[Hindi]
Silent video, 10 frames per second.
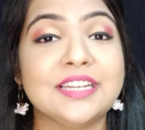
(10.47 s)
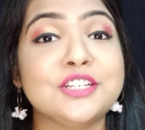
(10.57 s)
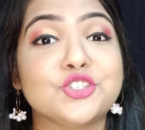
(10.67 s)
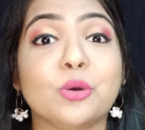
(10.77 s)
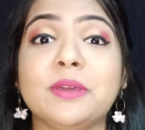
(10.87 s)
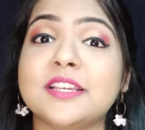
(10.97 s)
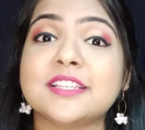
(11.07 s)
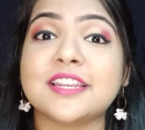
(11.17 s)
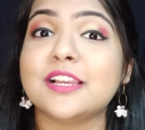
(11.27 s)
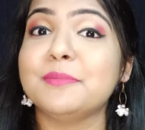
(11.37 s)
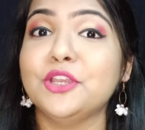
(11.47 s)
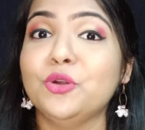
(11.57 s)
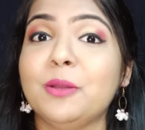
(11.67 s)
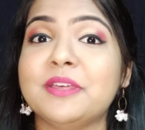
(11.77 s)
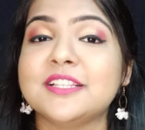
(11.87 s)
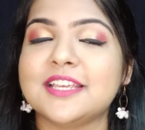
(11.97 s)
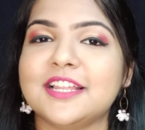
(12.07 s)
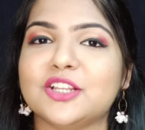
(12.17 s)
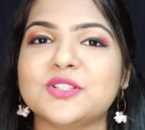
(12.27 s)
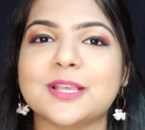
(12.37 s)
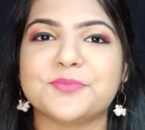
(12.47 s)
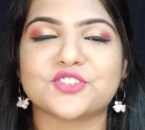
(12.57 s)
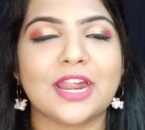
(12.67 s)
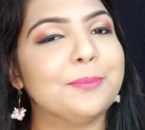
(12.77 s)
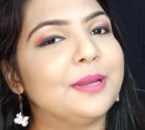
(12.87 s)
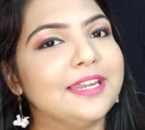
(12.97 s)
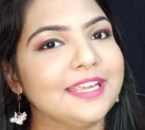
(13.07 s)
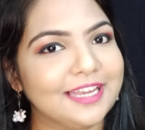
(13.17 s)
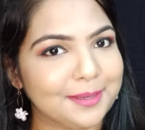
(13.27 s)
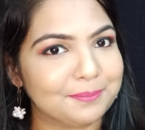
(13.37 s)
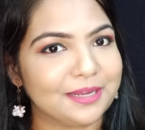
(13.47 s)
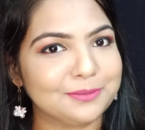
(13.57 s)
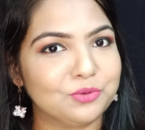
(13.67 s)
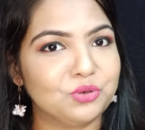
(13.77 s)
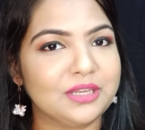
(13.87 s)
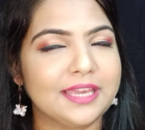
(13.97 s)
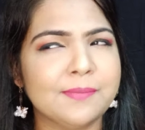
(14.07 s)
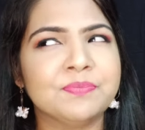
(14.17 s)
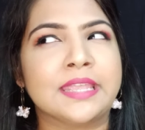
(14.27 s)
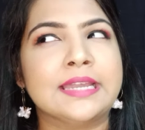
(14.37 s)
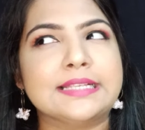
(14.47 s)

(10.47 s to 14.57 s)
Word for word: इट जो मेरे चैनल में न्यू है मेरे चैनल को सब्सक्राइब करने के लिए मत भूलिए